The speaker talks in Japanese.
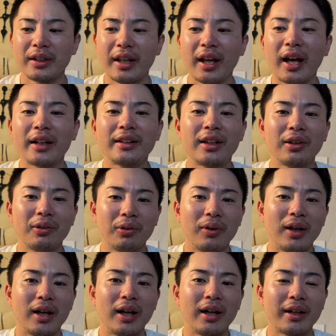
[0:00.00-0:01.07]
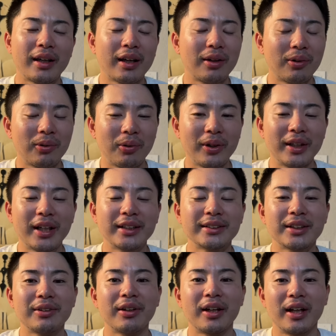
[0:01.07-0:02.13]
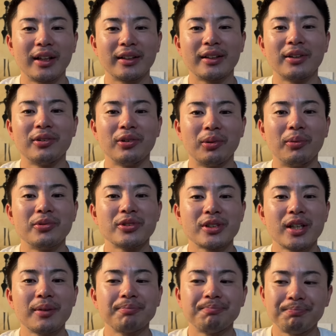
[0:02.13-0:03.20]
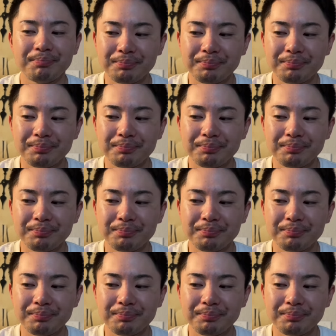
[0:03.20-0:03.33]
怪我っていうのは結構痛いんちゃうかなっていうふうに思うんですね。